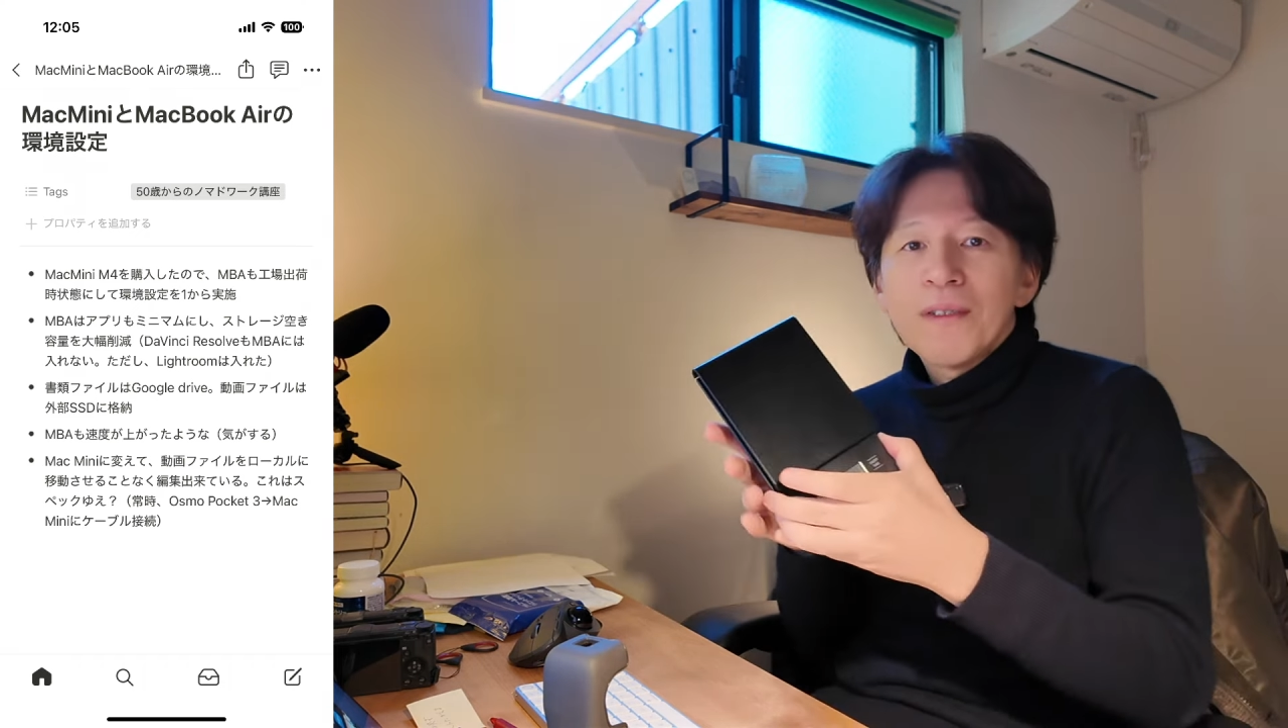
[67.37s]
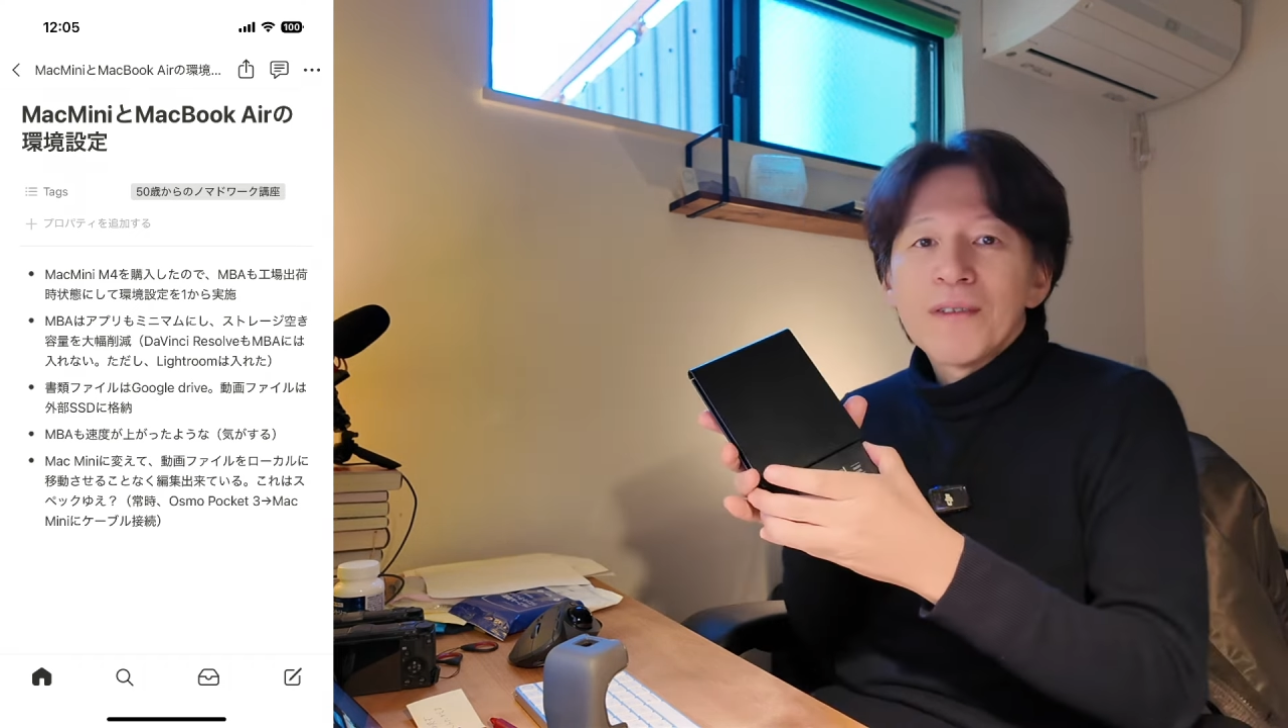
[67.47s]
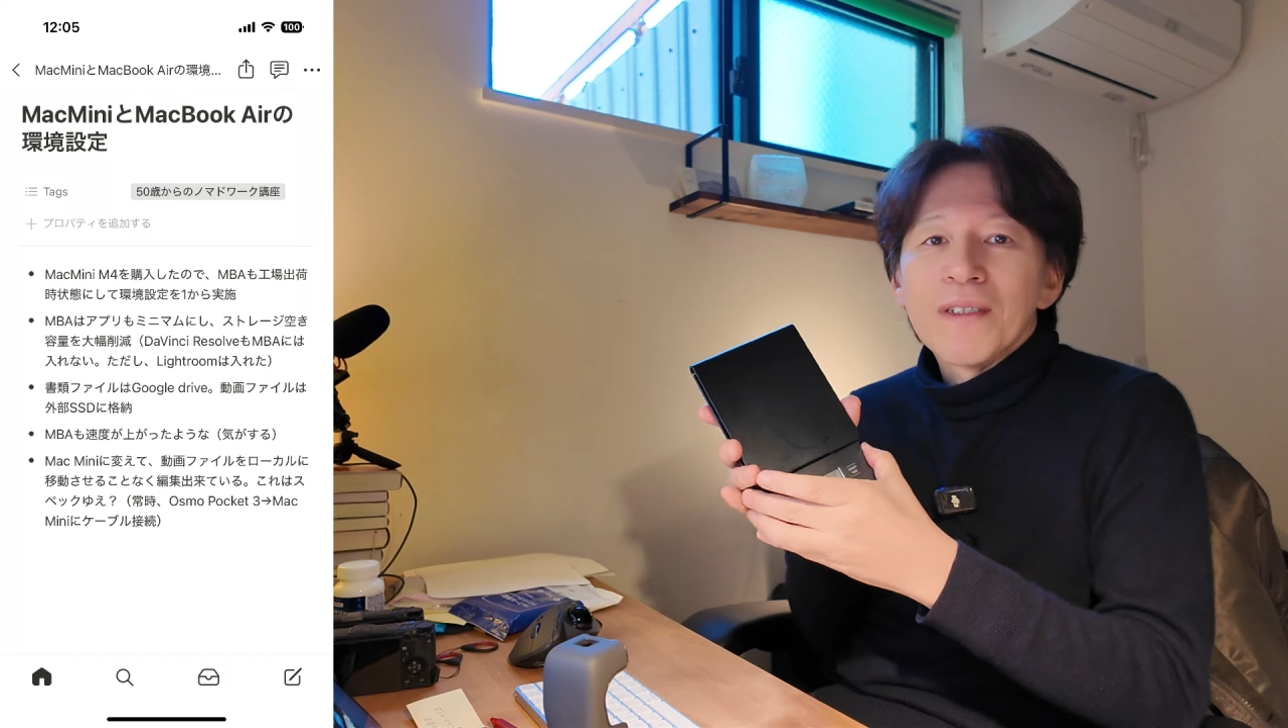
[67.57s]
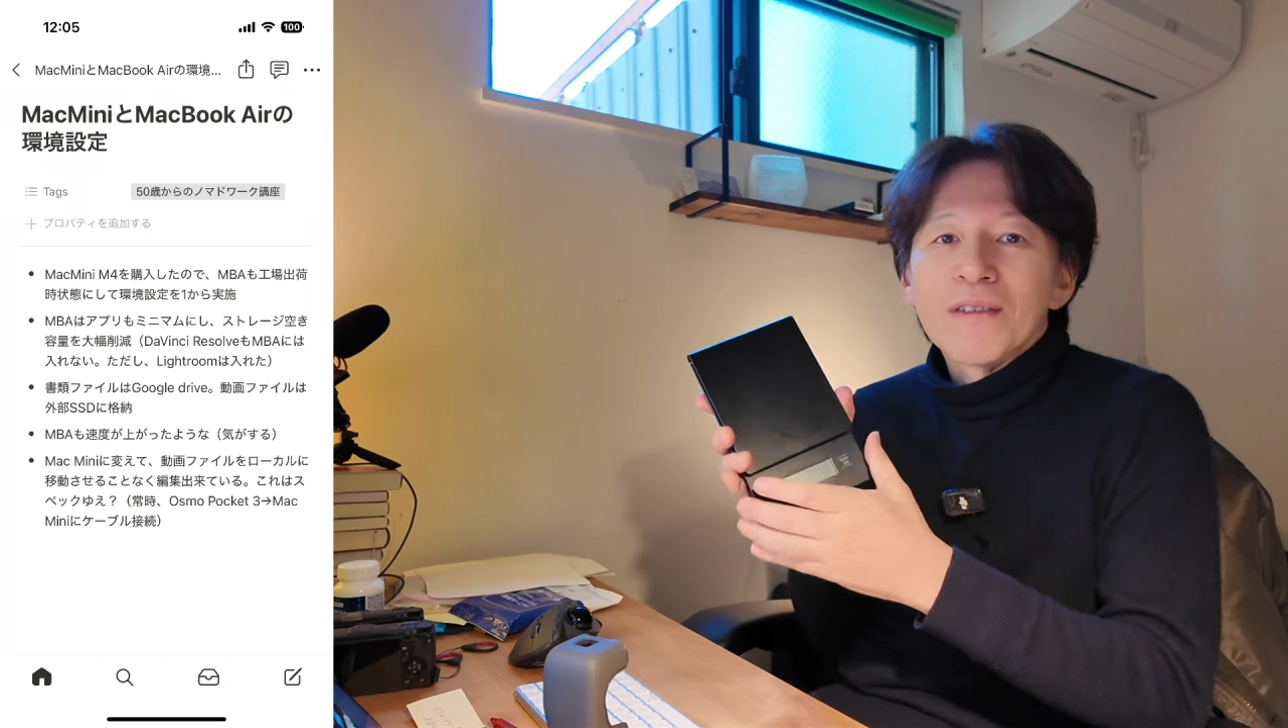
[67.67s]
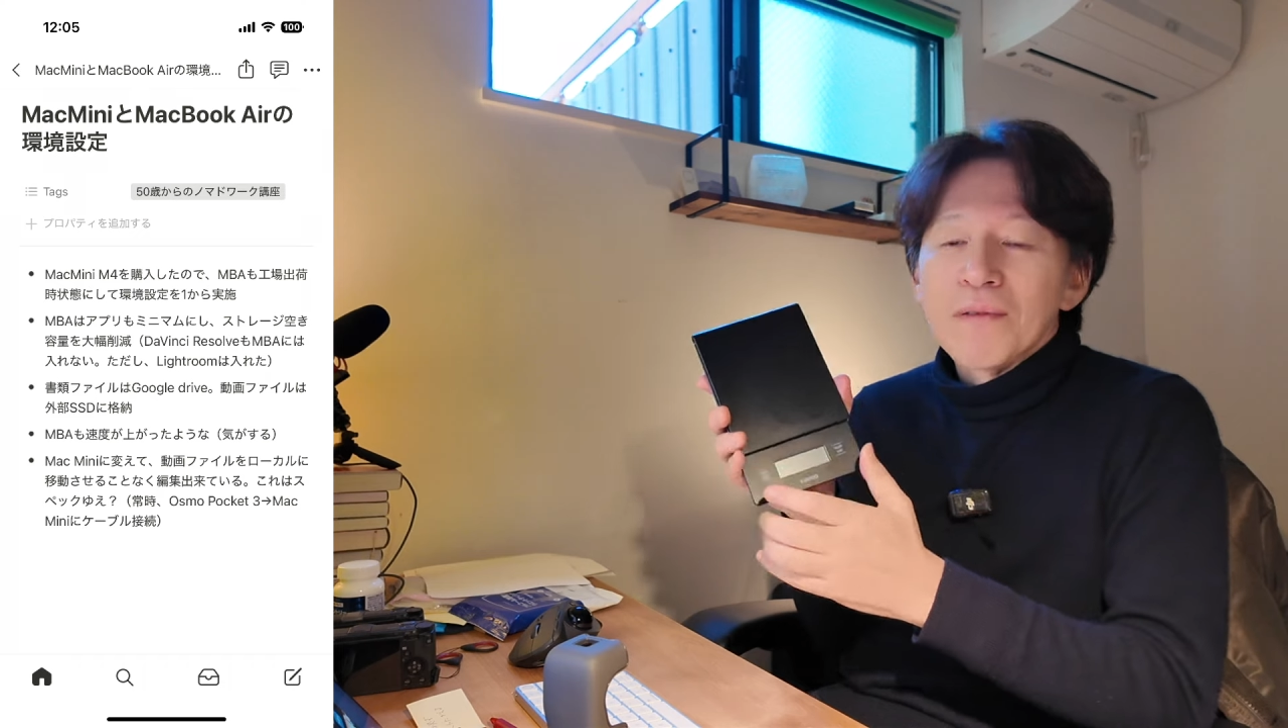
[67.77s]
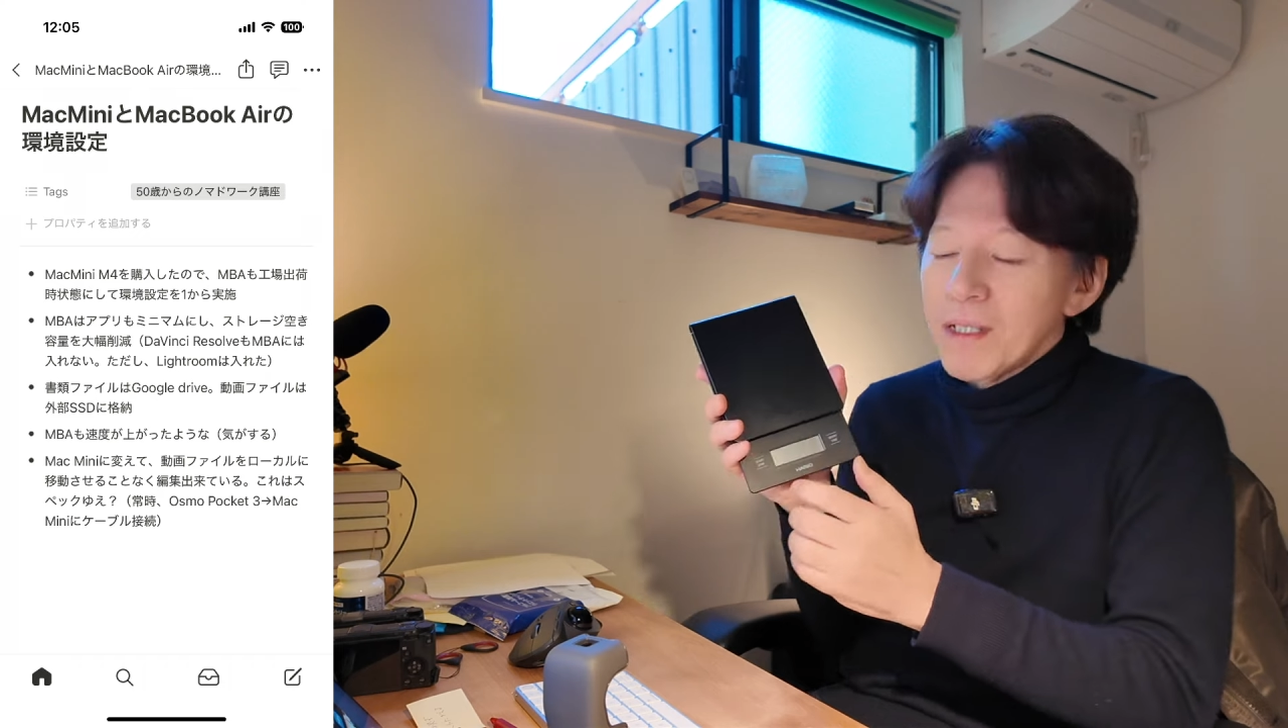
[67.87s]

悪いんですよ